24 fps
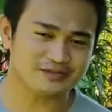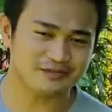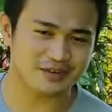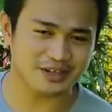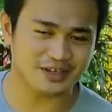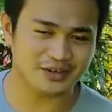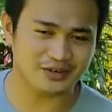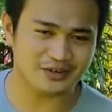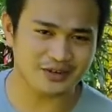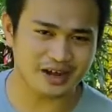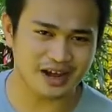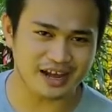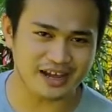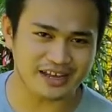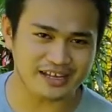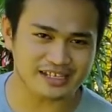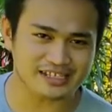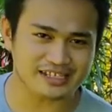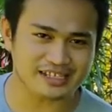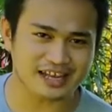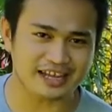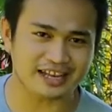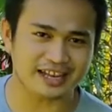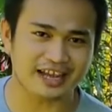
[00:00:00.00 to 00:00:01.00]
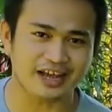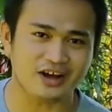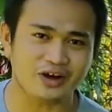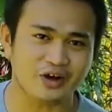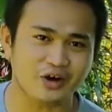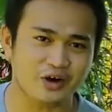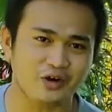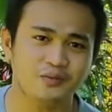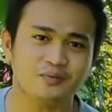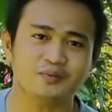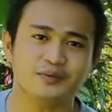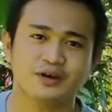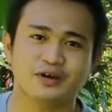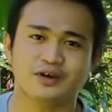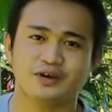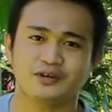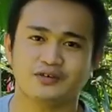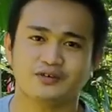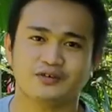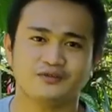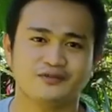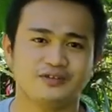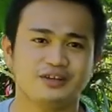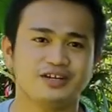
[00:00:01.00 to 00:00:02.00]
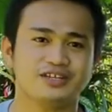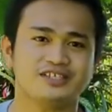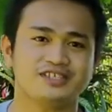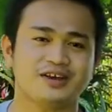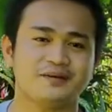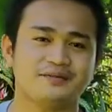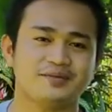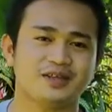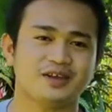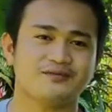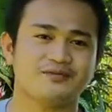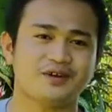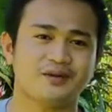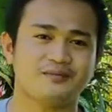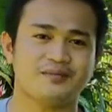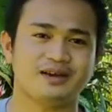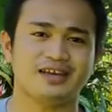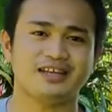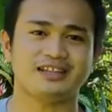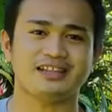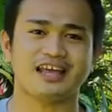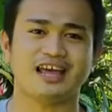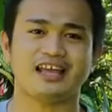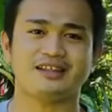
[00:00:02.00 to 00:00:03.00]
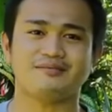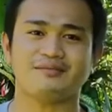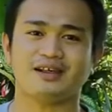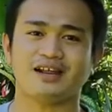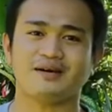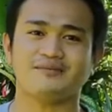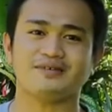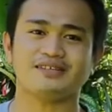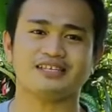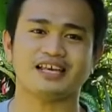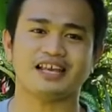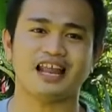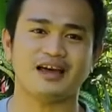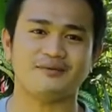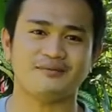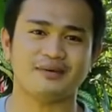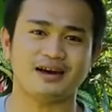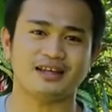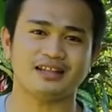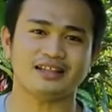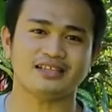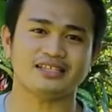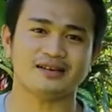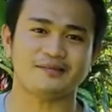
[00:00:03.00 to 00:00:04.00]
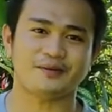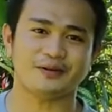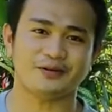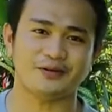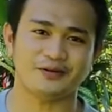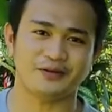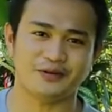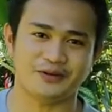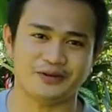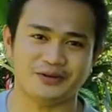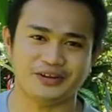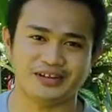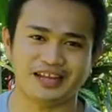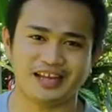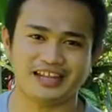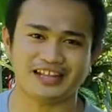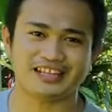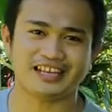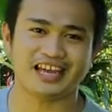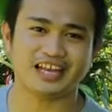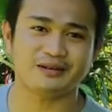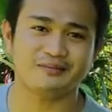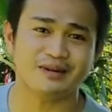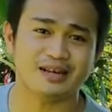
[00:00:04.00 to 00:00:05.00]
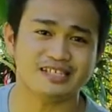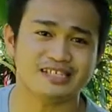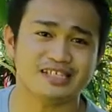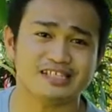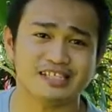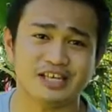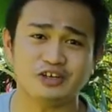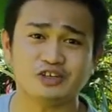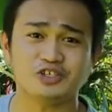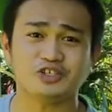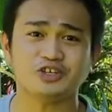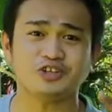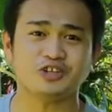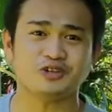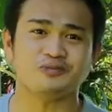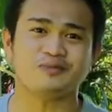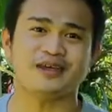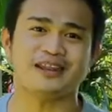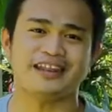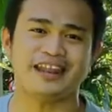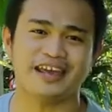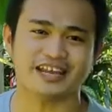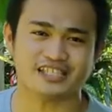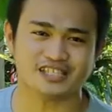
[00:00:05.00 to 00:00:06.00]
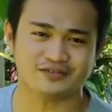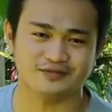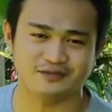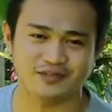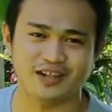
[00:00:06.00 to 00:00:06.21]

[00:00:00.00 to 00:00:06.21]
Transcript: video guys and I hope you've learned something from it at maraming salamat sa panonood and God bless and see you soon on my next